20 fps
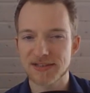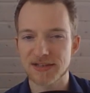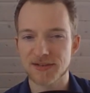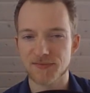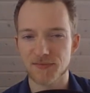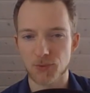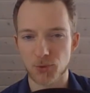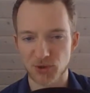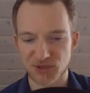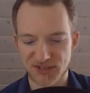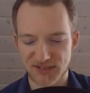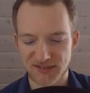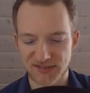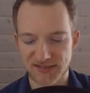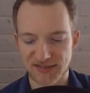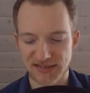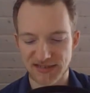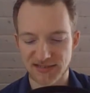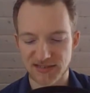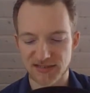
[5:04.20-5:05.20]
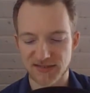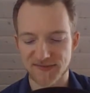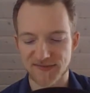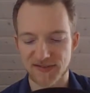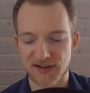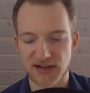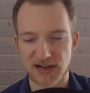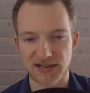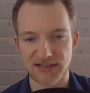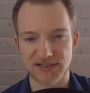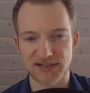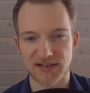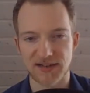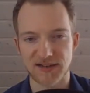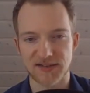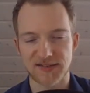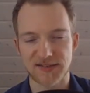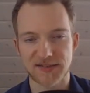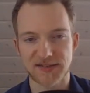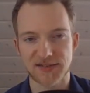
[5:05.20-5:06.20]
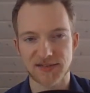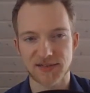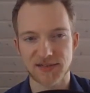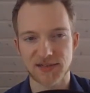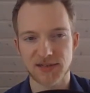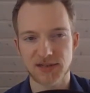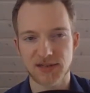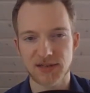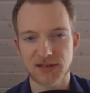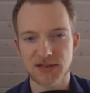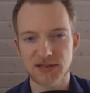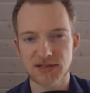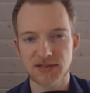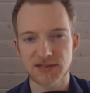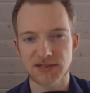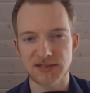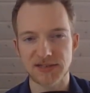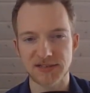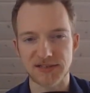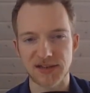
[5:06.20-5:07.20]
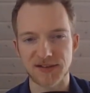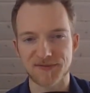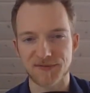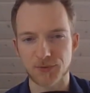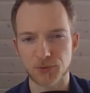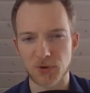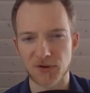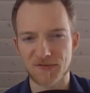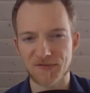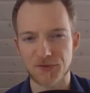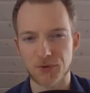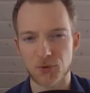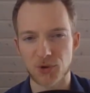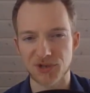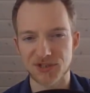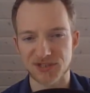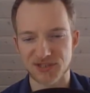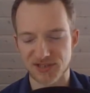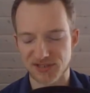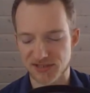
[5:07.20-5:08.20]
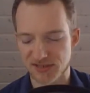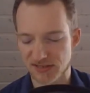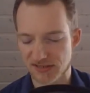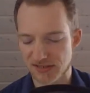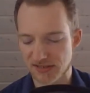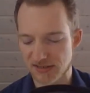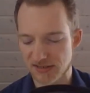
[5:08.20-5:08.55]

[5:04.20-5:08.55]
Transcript: den Worten seines Vaters. Dieser fuhr fort.